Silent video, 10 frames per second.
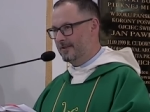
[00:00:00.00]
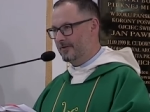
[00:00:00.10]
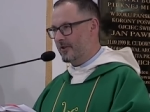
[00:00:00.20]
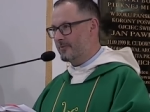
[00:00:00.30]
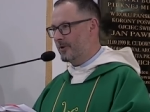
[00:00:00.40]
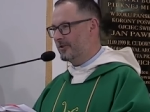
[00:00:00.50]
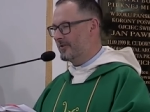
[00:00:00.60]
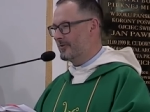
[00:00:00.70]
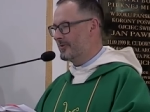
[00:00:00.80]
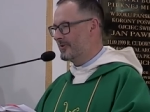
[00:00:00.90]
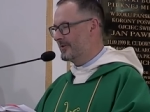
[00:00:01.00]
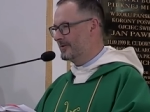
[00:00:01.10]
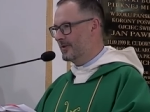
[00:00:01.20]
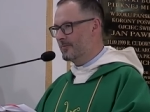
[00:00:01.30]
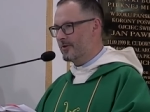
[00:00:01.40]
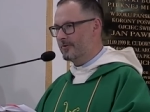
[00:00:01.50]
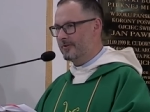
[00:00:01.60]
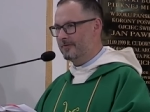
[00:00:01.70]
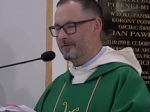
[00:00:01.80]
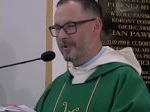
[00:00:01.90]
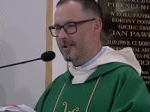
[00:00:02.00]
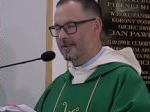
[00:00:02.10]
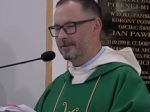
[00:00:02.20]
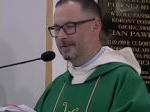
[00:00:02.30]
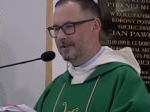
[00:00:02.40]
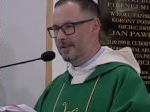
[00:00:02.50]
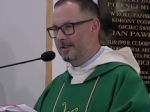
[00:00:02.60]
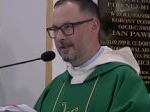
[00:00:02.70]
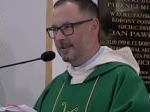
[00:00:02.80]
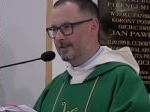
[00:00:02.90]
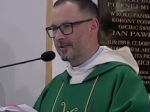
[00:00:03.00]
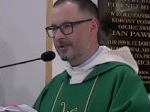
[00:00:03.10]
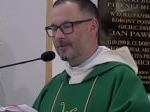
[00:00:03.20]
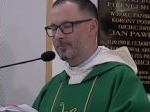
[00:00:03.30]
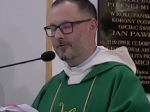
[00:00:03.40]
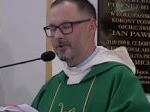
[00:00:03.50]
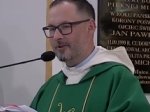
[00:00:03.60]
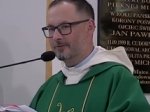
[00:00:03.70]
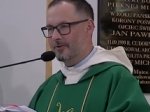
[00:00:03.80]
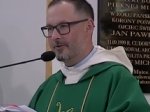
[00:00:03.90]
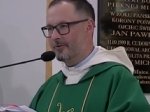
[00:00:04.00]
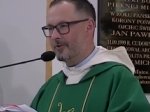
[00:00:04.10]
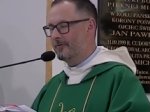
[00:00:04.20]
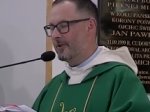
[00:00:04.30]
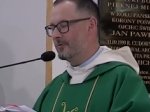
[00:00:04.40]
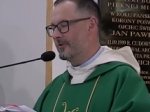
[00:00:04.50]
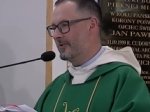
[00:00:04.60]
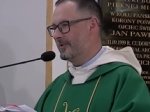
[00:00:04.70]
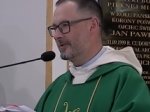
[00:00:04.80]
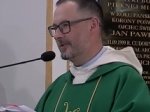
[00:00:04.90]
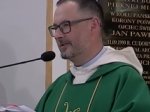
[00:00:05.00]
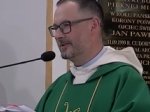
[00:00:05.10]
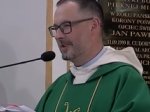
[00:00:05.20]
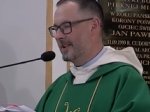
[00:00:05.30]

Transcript: Chociaż Pan Jezus dobrze o tym wie, ale tak jak powiedział do siostry Faustyny,